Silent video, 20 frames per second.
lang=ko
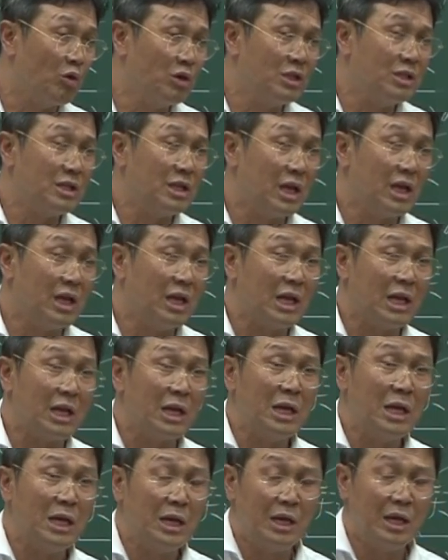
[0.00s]
있지.
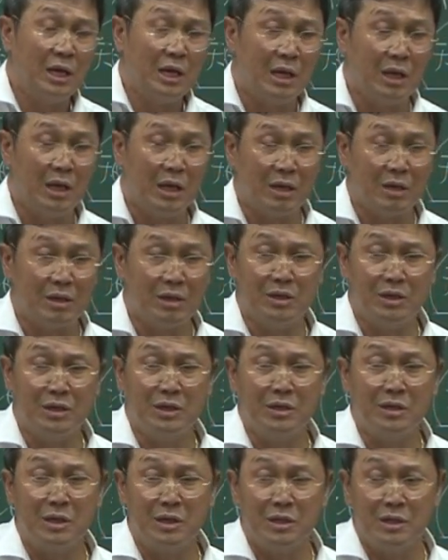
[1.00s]
예, 그런,
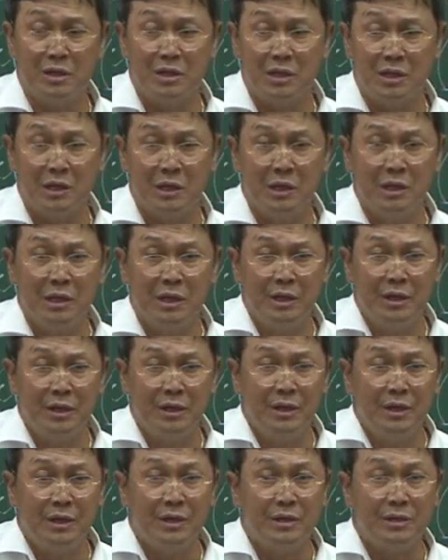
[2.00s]
그런 것들이
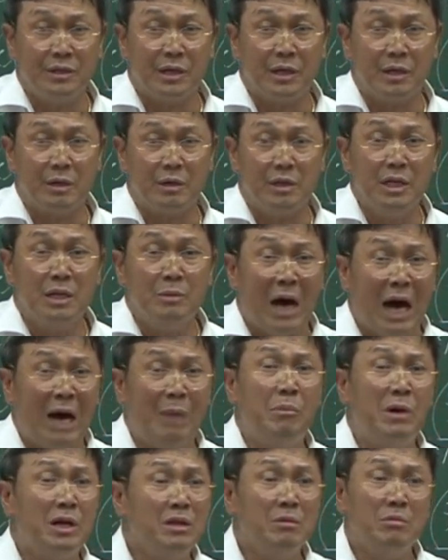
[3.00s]
이제 그
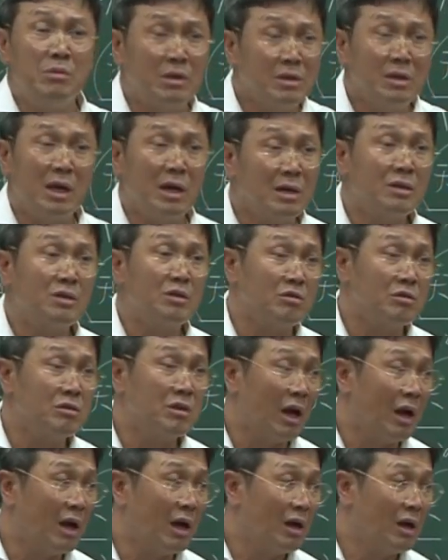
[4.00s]
한마디면 끝나는 거예요,
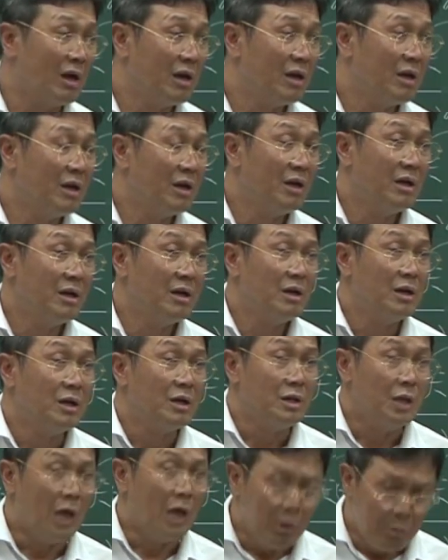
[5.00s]
그냥.
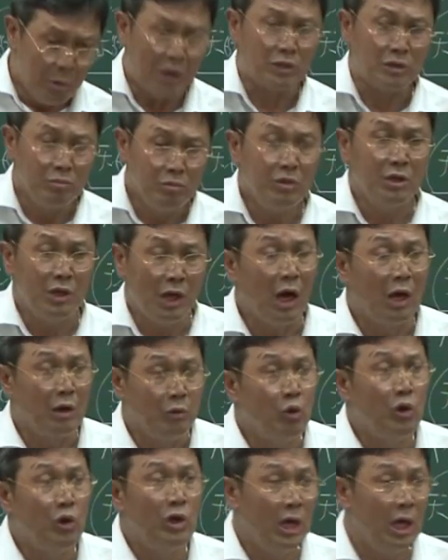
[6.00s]
야, 맞습니다. 야,
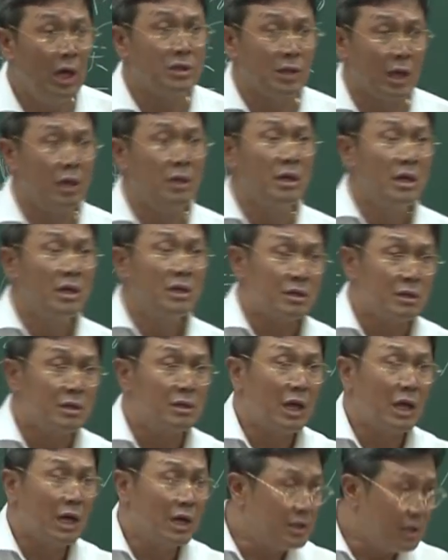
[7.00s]
원래 세,
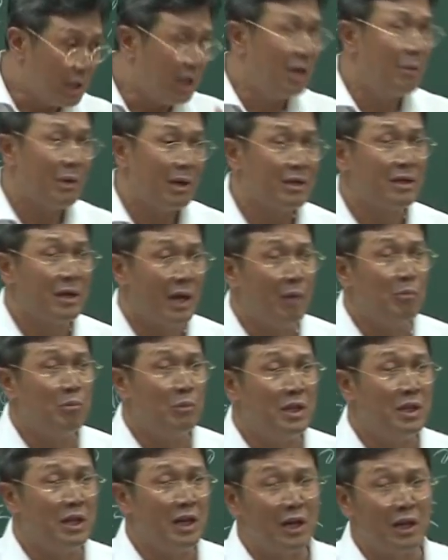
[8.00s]
성당에 세례받은
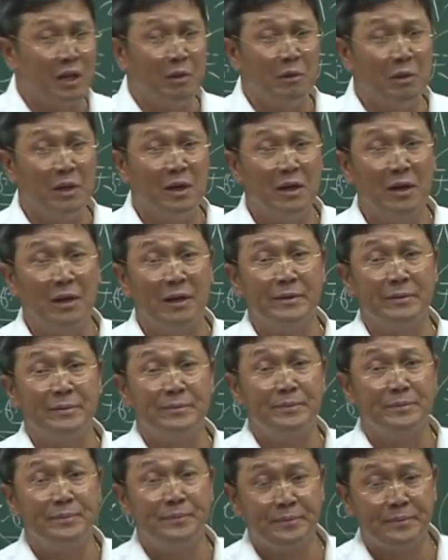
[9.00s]
아입니다. 이런.
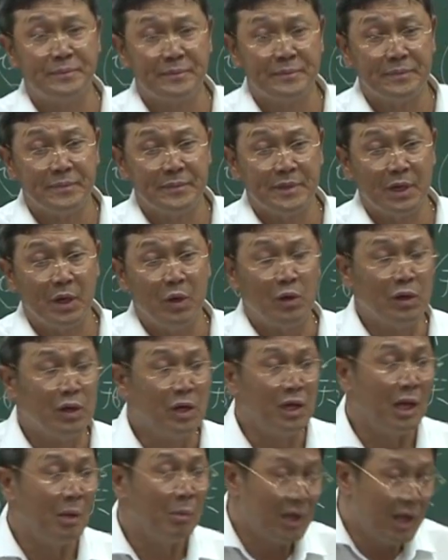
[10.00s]
예.
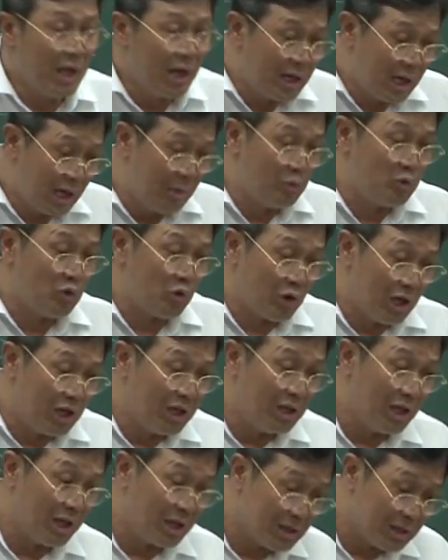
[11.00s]
그래, 예배당을 가면
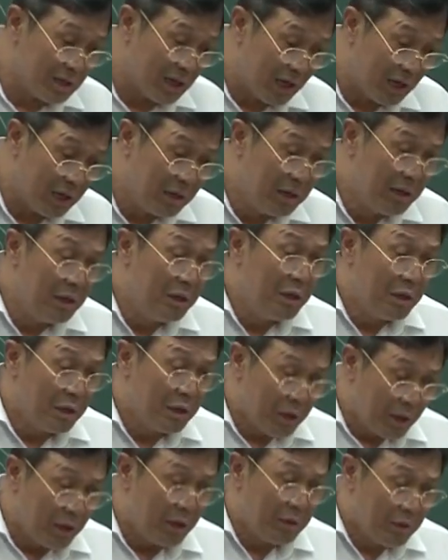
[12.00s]
좋겠는데, 그자.
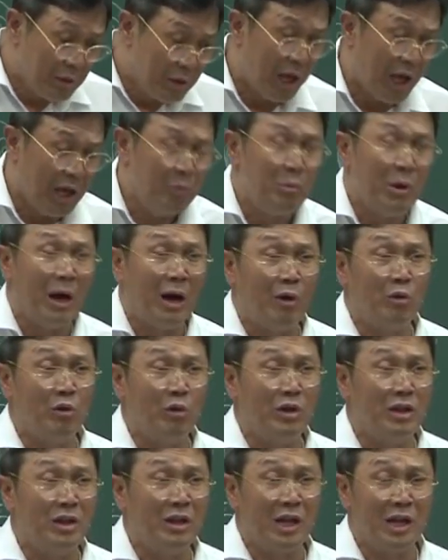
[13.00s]
예? 게임만 하고
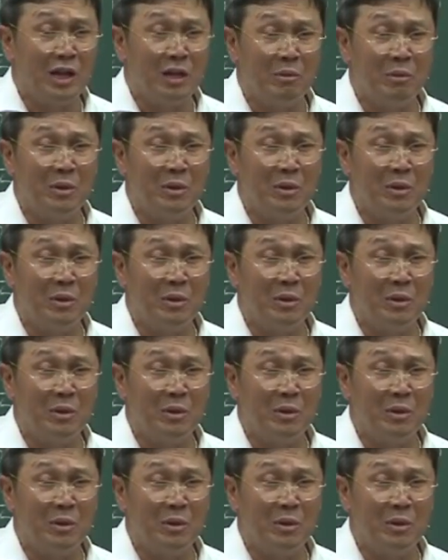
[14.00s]
있나, 이런.